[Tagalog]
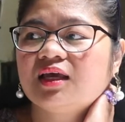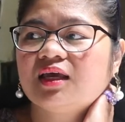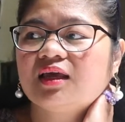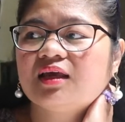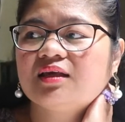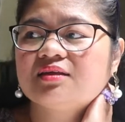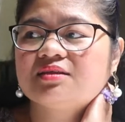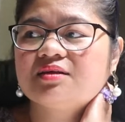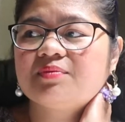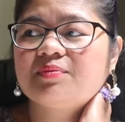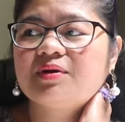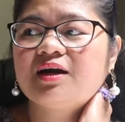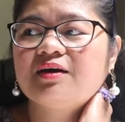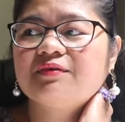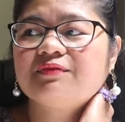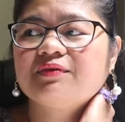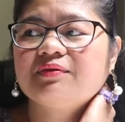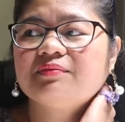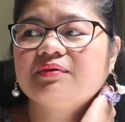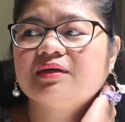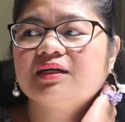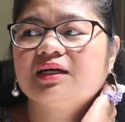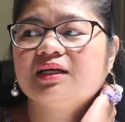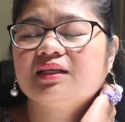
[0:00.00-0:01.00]
Eh, sa mga
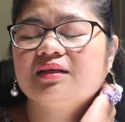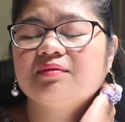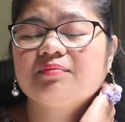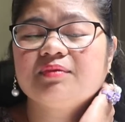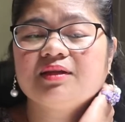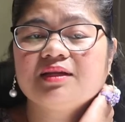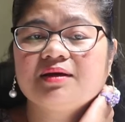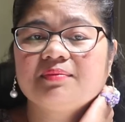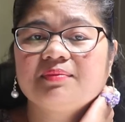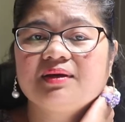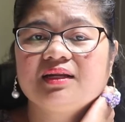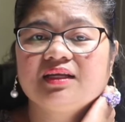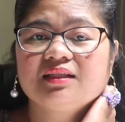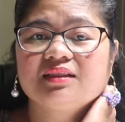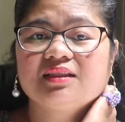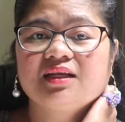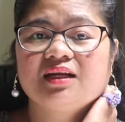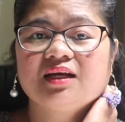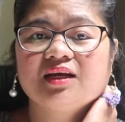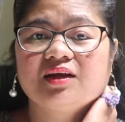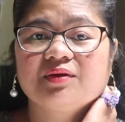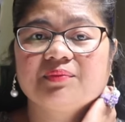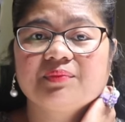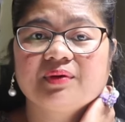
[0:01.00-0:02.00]
afam na ganyan, minamaliit
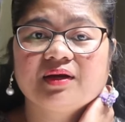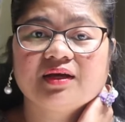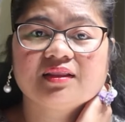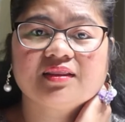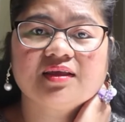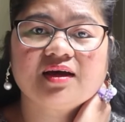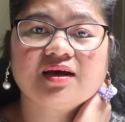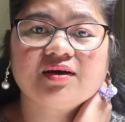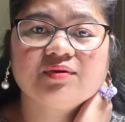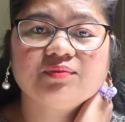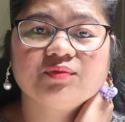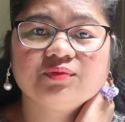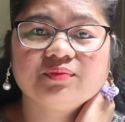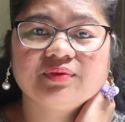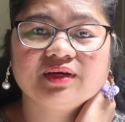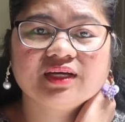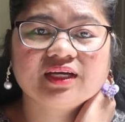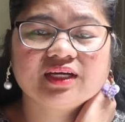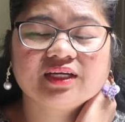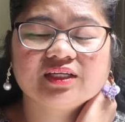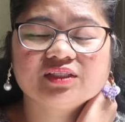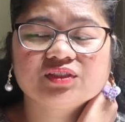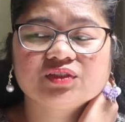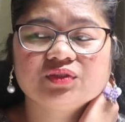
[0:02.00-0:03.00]
talaga yung pagkatao mo,
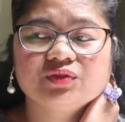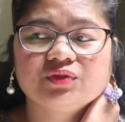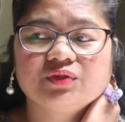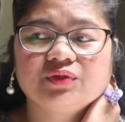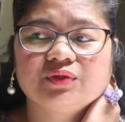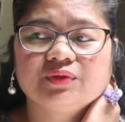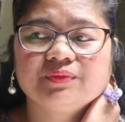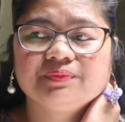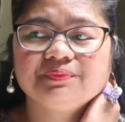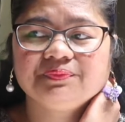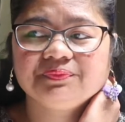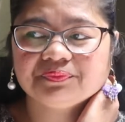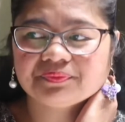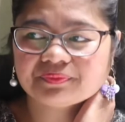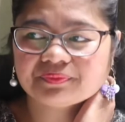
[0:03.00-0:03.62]
best. So,